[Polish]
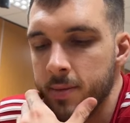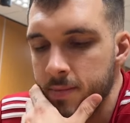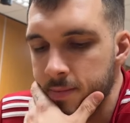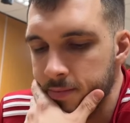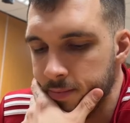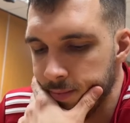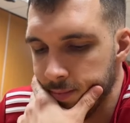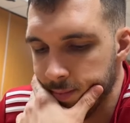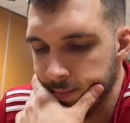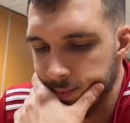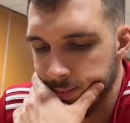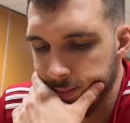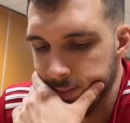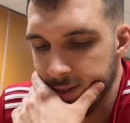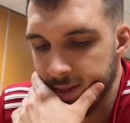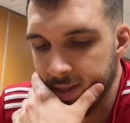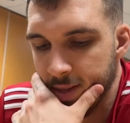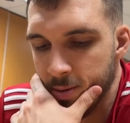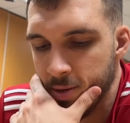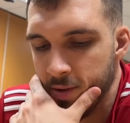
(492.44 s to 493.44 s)
Mm,
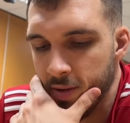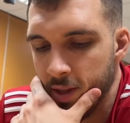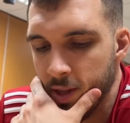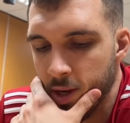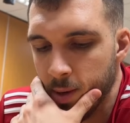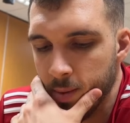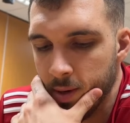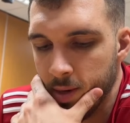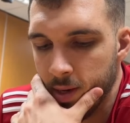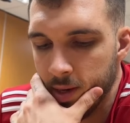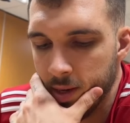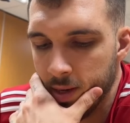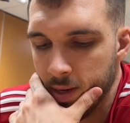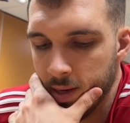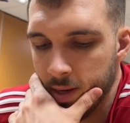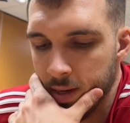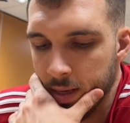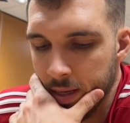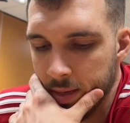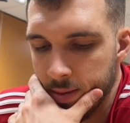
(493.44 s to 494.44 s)
jestem świadomy